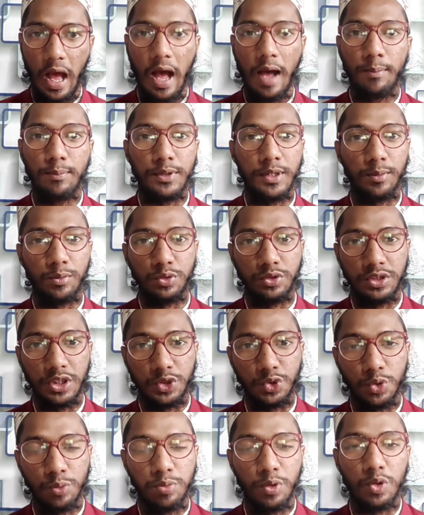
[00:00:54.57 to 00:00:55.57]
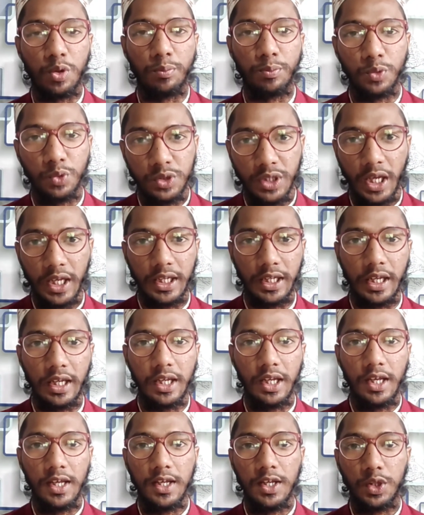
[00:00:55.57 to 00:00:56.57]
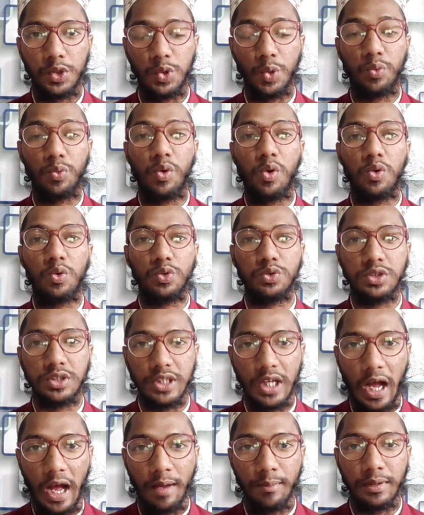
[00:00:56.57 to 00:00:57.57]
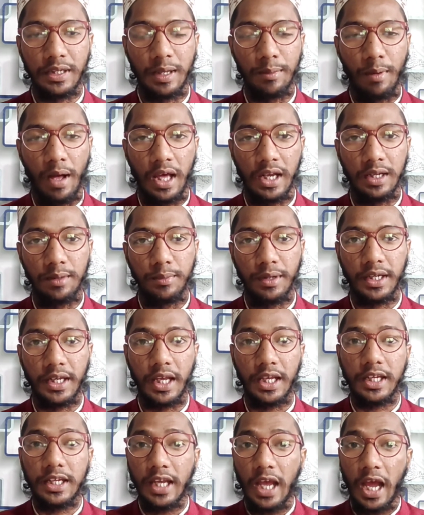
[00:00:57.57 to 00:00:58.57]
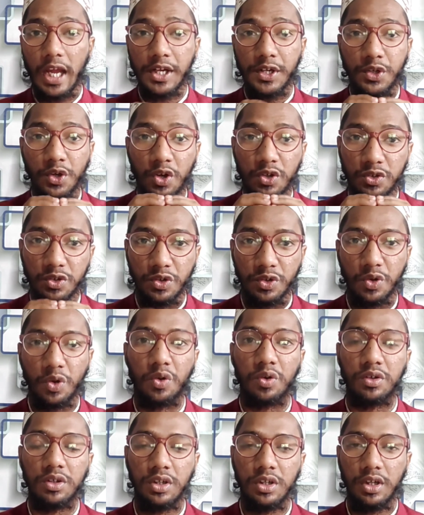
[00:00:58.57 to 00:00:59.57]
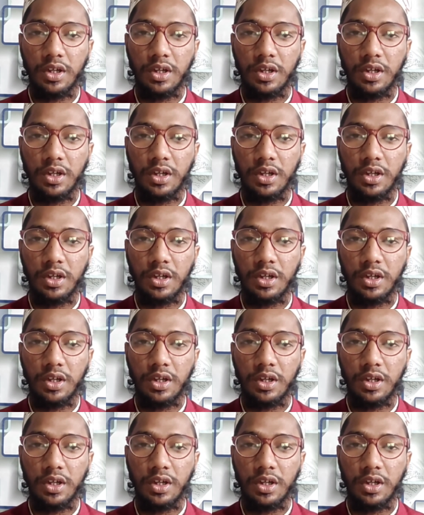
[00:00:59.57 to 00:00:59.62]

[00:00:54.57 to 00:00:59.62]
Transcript: आप जब उनसे सुबह को पूछेंगे तो वो उस काम के बारे में कहेंगे आई डोंट नो